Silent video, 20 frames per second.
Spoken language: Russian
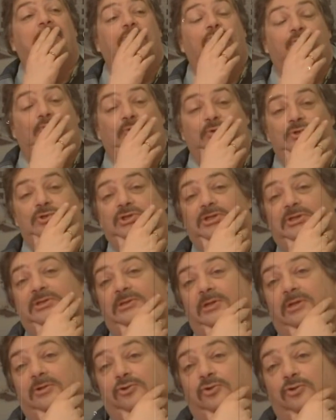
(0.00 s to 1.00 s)
тоже
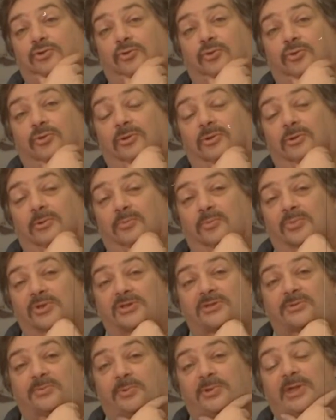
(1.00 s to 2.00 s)
должно
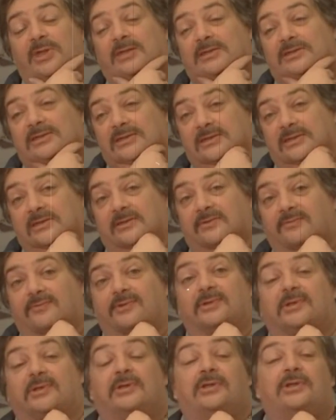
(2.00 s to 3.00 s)
быть
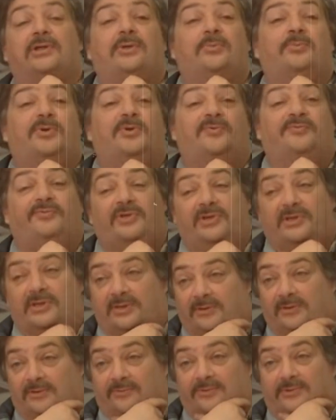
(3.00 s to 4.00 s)
сбалансировано и
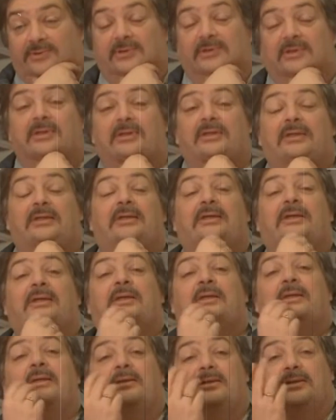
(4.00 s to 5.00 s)
профилировано, и
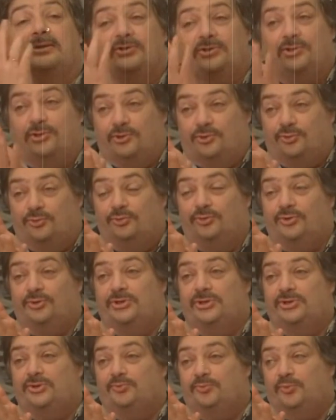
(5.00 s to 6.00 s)

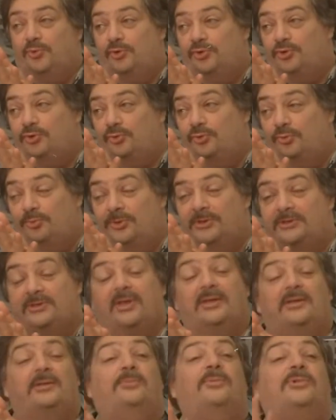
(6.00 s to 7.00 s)
интересующиеся больше
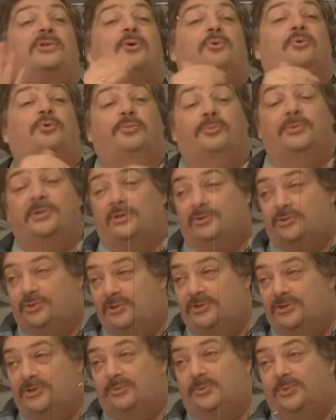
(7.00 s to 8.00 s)
гуманитарными науками
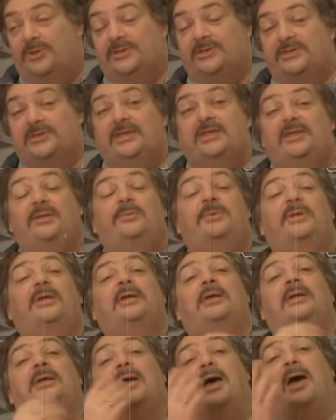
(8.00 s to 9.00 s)
должны заниматься ими,
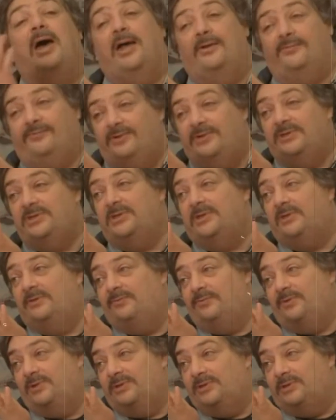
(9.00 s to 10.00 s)
а физики –
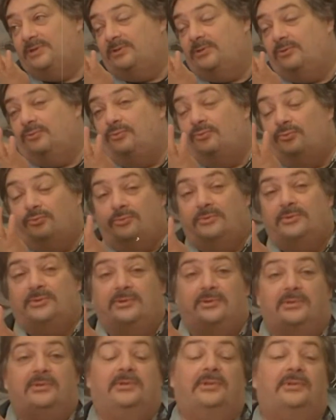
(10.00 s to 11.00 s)
физикой. Ну,
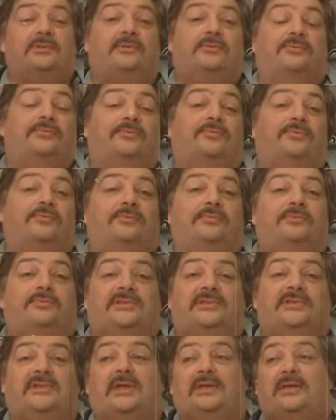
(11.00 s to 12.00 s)
и это
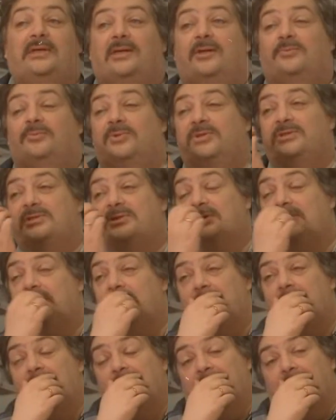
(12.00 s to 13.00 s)
старая мысль
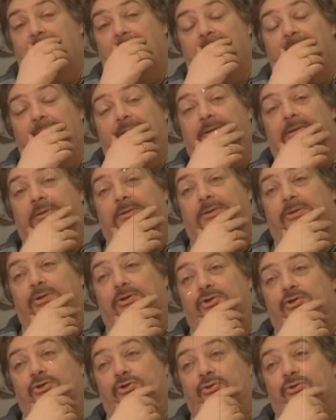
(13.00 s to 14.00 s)
э,
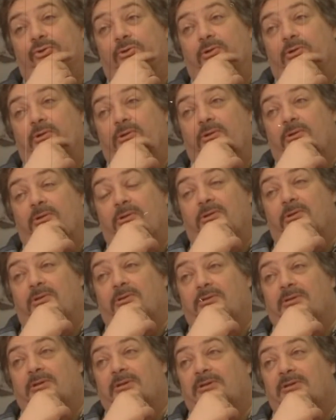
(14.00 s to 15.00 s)

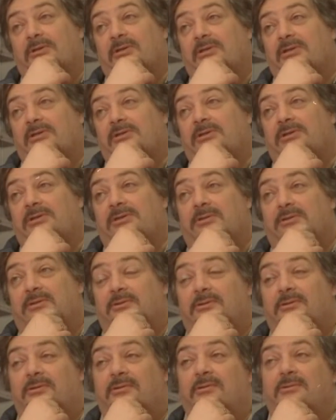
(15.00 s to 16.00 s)
еще, так сказать,
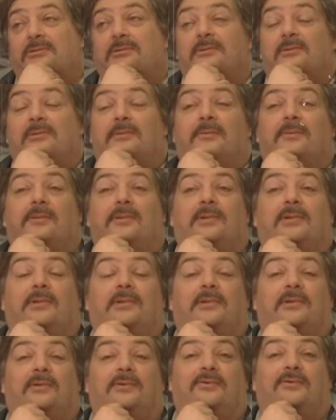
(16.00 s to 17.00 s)
э,
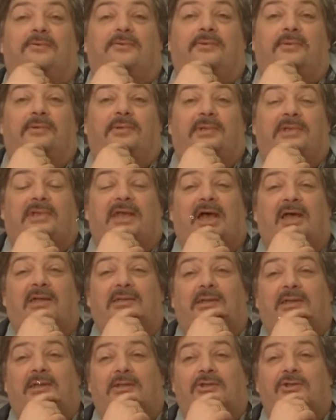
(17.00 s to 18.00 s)

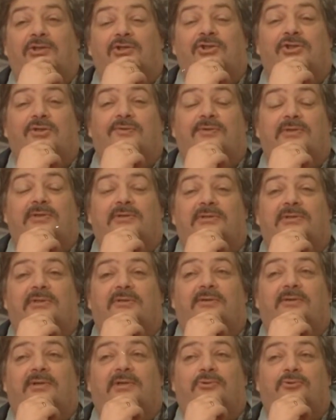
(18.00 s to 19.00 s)
Яна
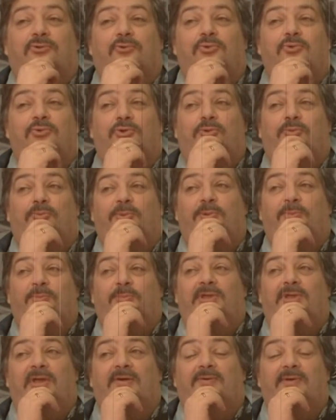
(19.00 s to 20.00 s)
Янчевецкого о том, что
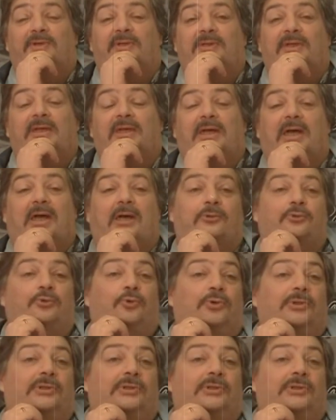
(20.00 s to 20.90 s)
преподавание, оно